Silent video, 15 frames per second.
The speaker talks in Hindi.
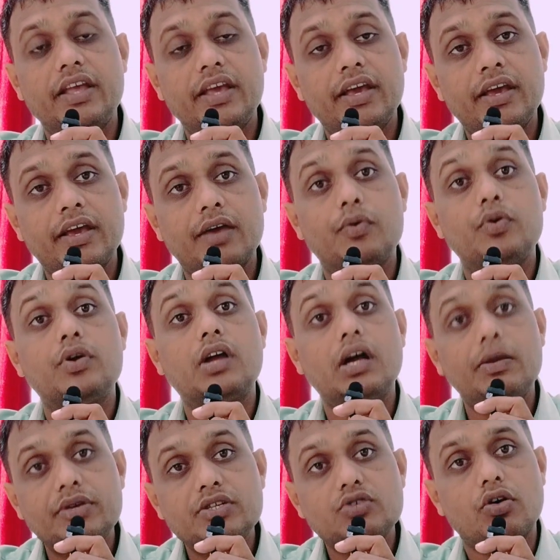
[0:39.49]
लिए हैं
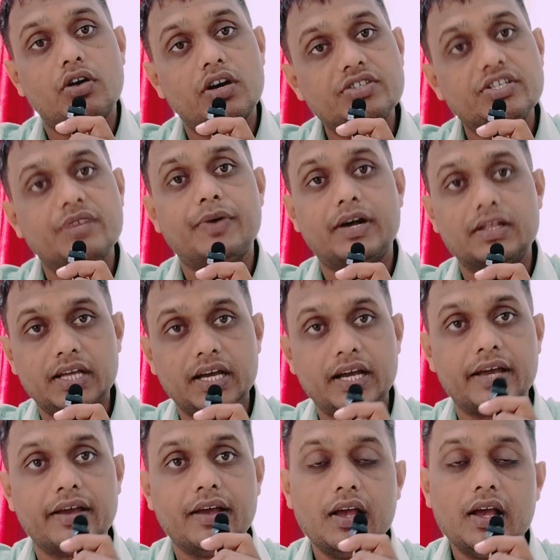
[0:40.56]
उनका भी स्कॉलरशिप
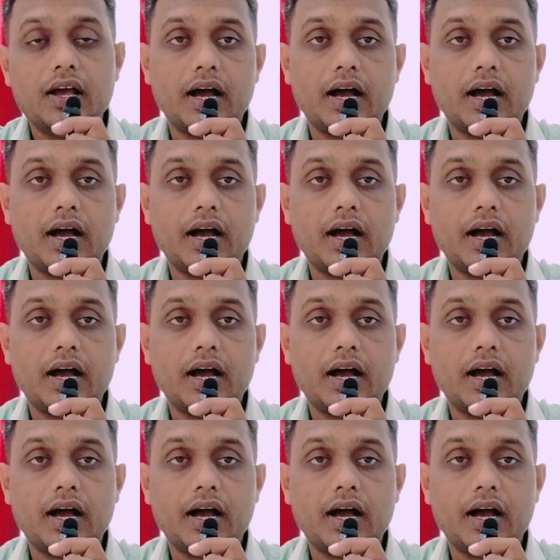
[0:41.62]
आता है